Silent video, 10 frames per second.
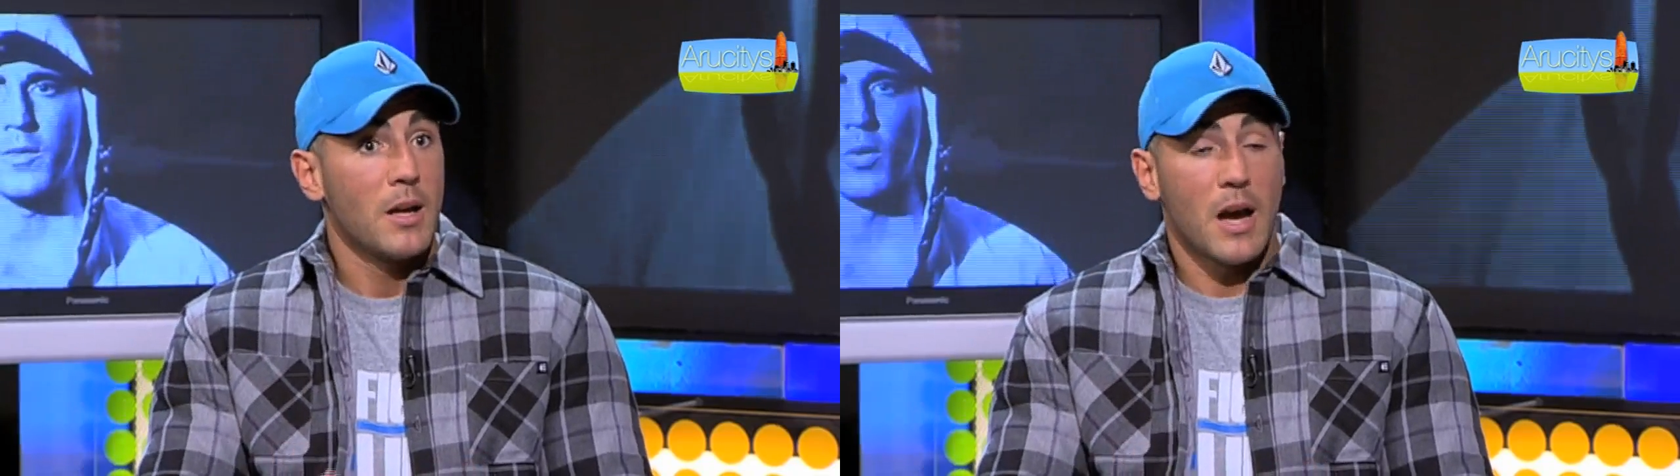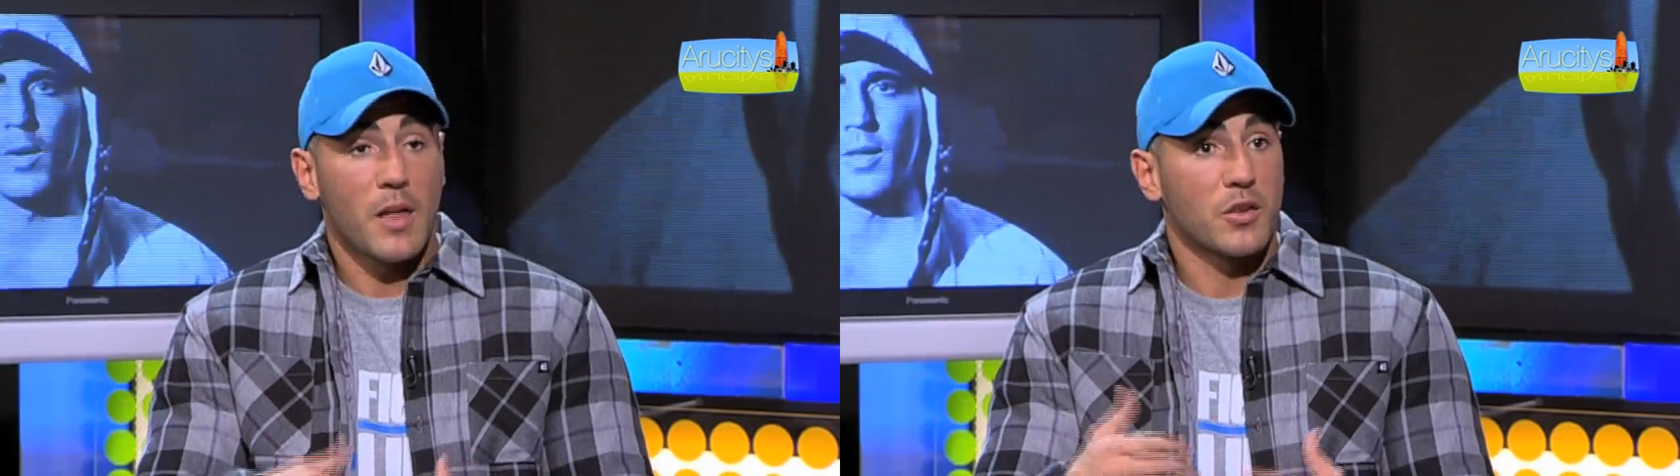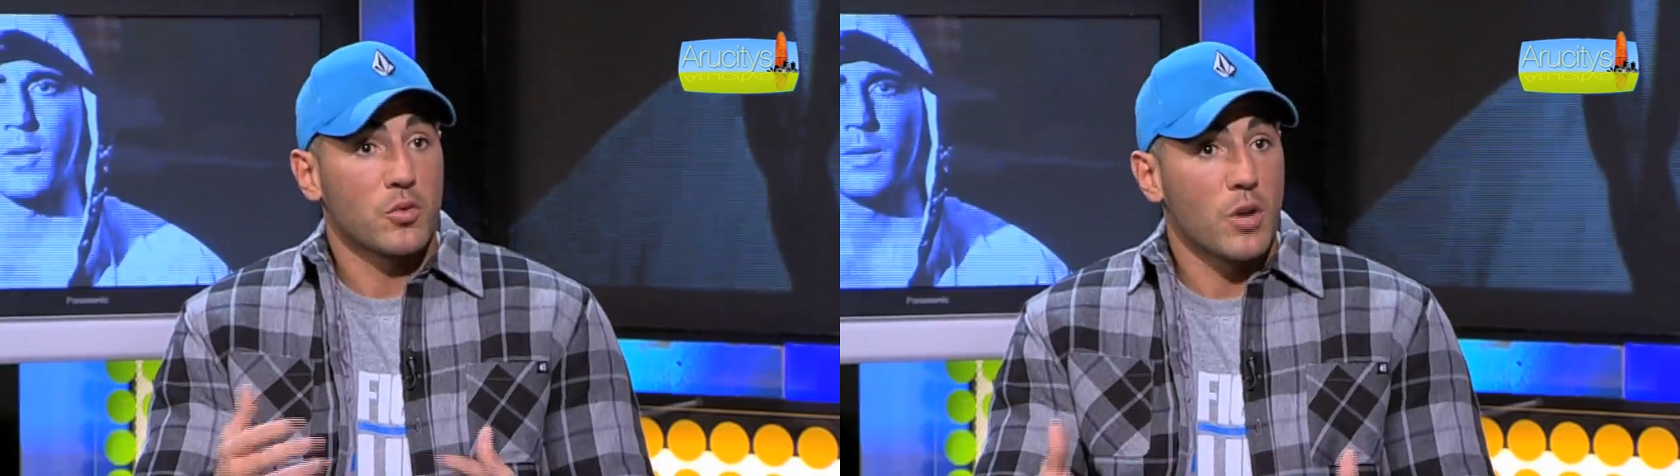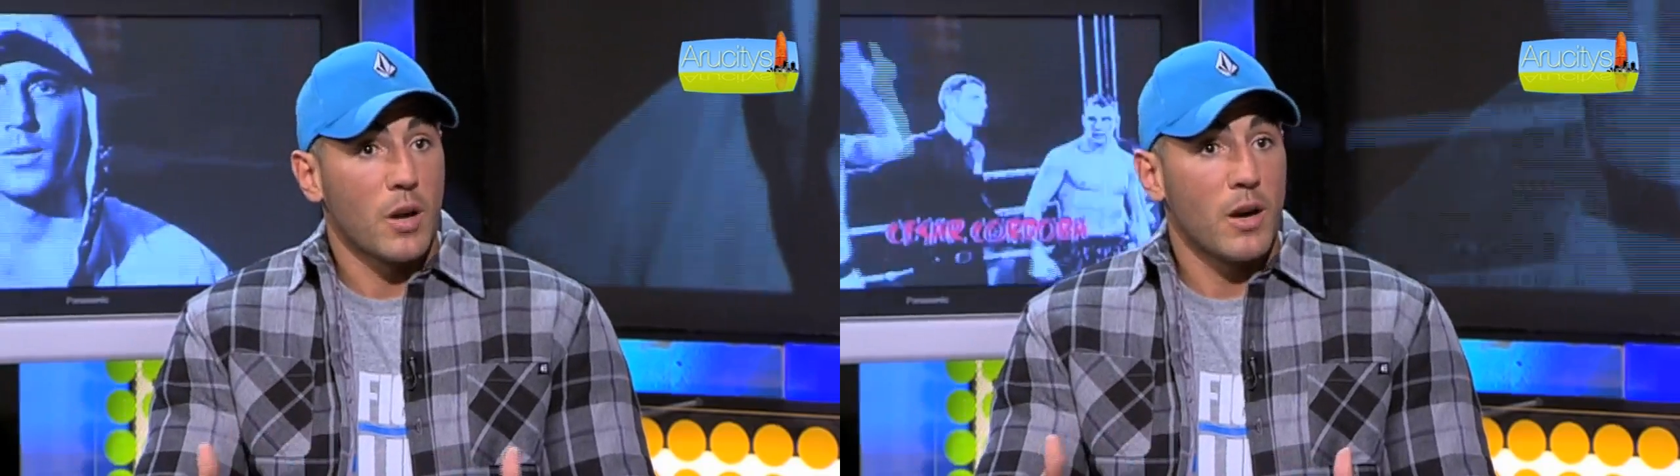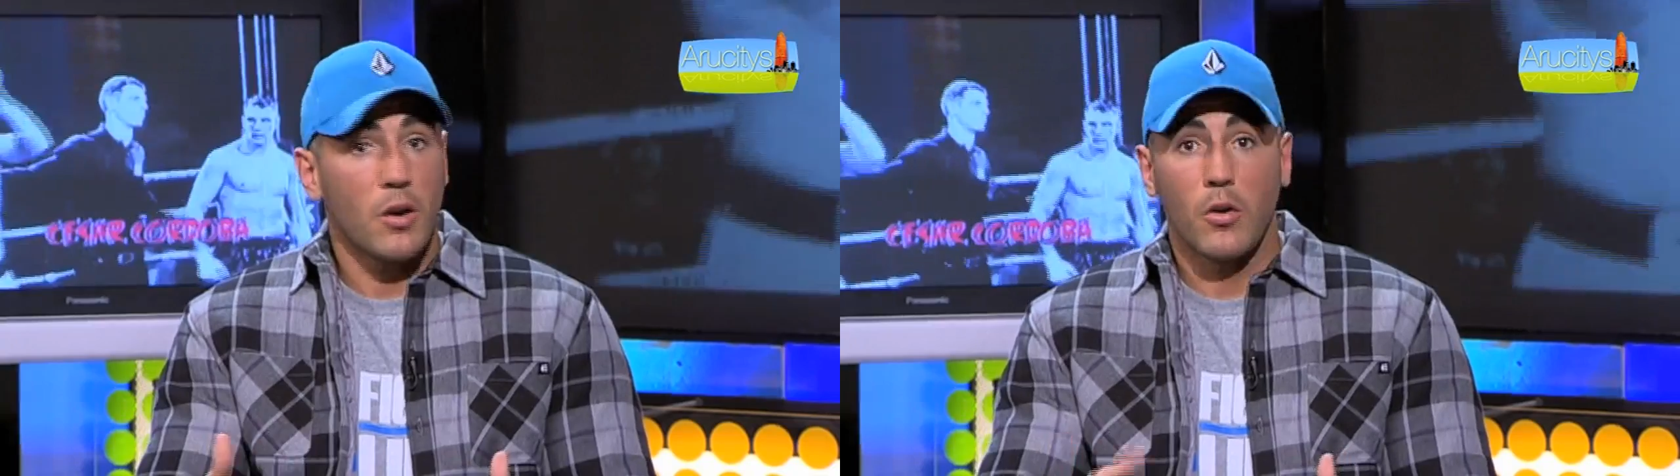hace su
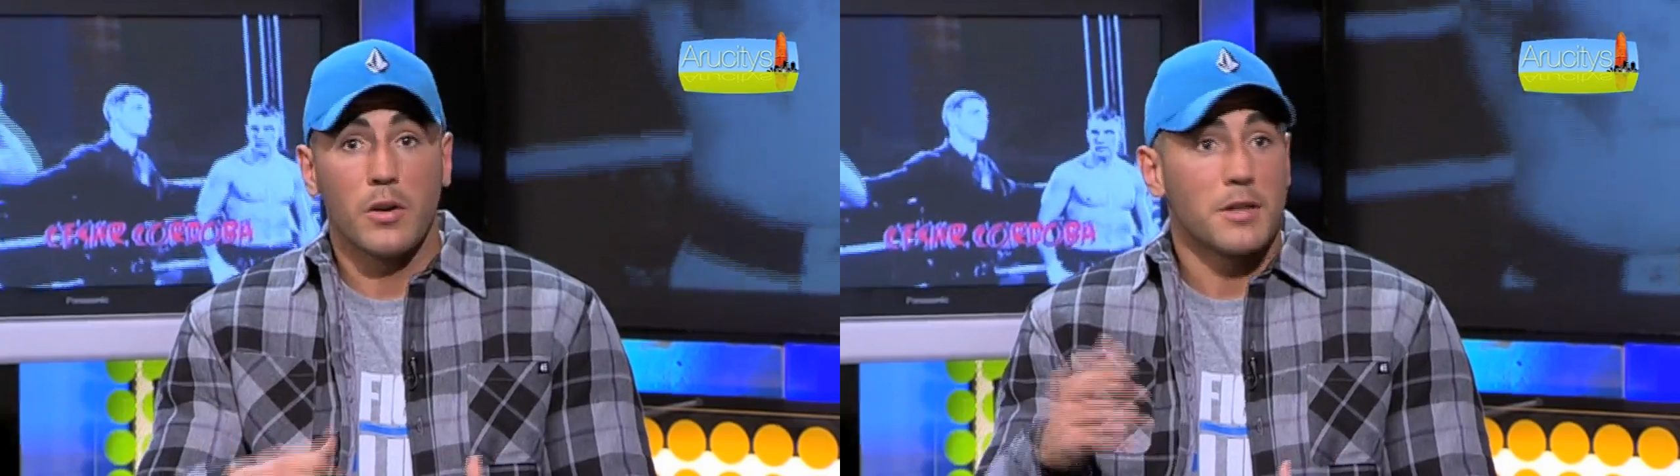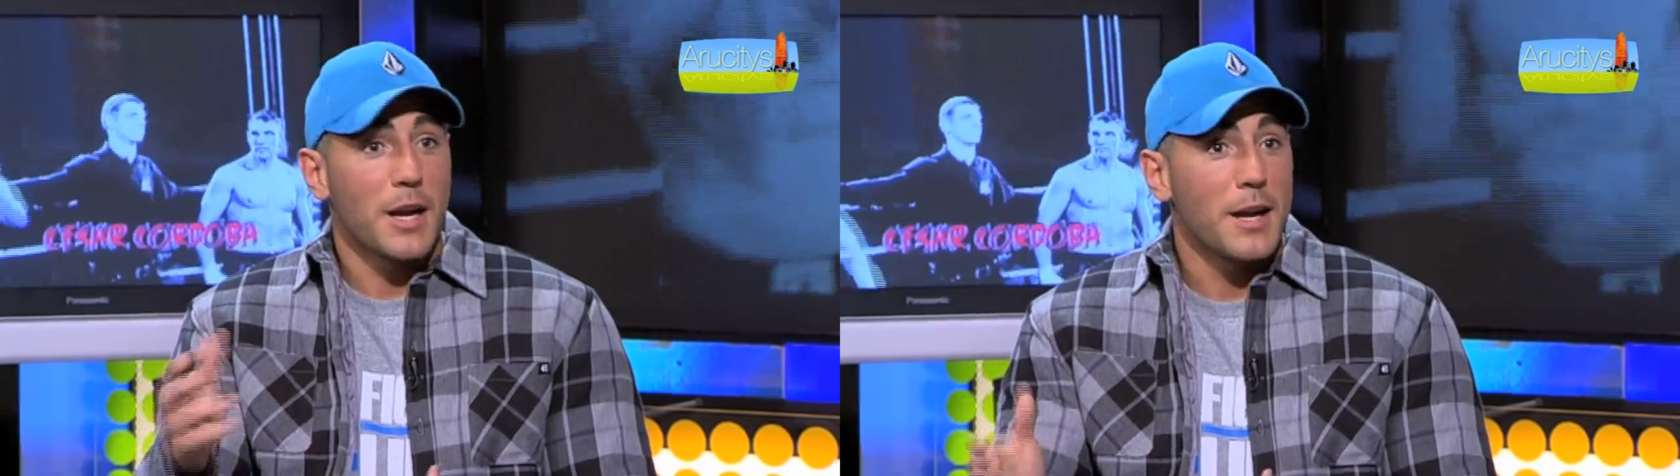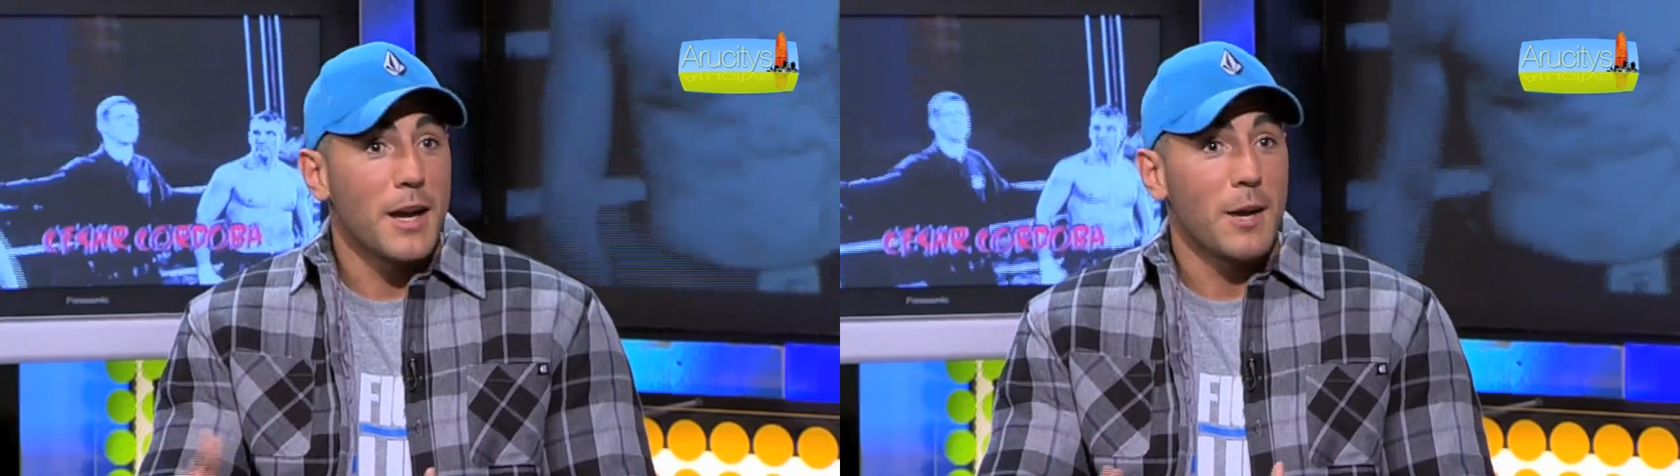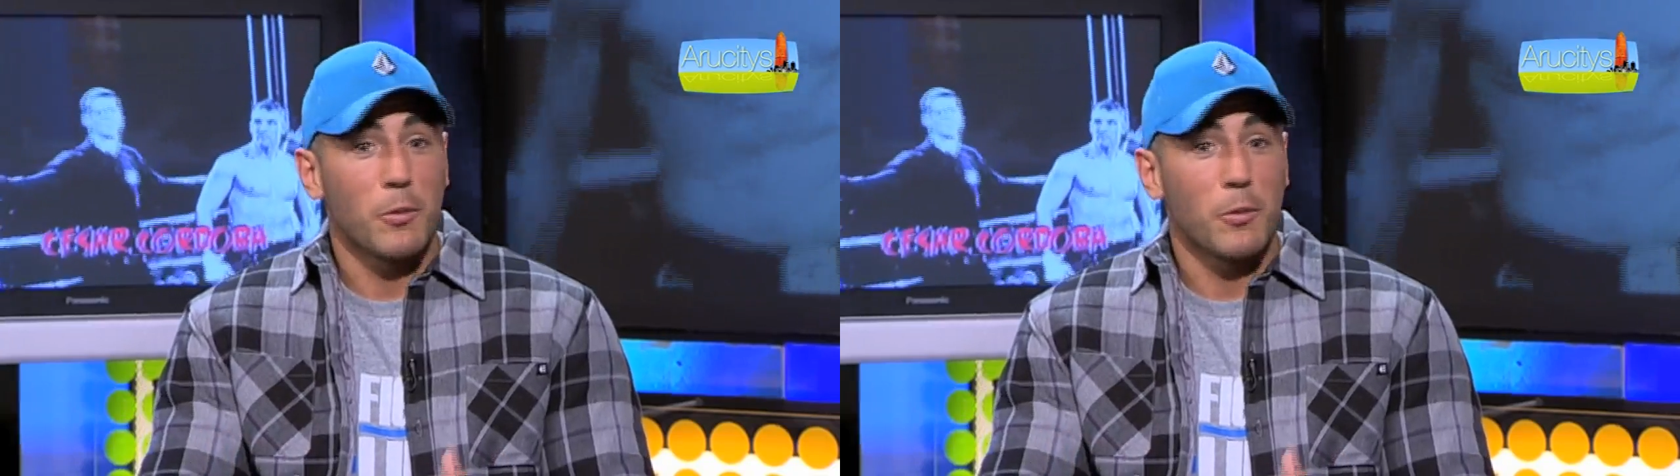trabajo, entrena,